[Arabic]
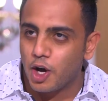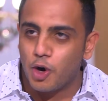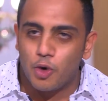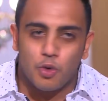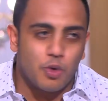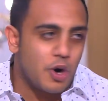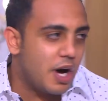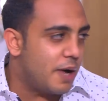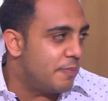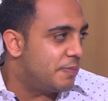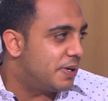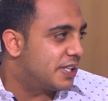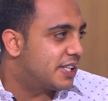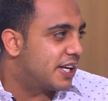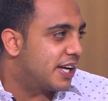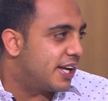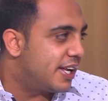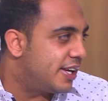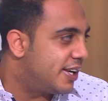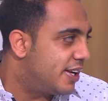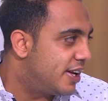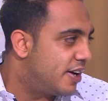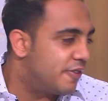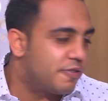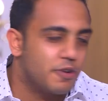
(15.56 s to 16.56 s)
واحمد
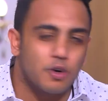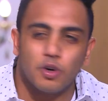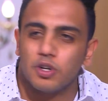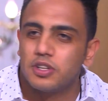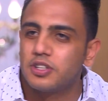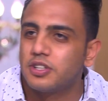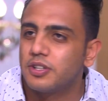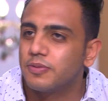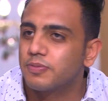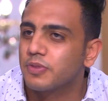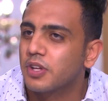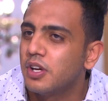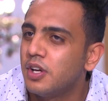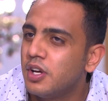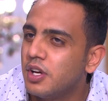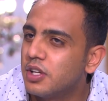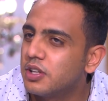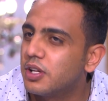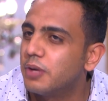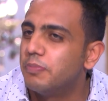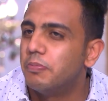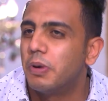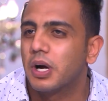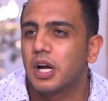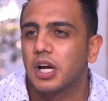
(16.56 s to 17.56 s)
غنى فقلت
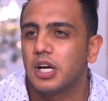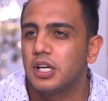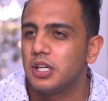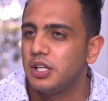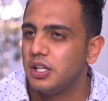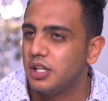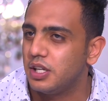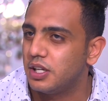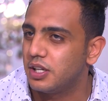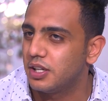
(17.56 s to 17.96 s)
طب ما اغني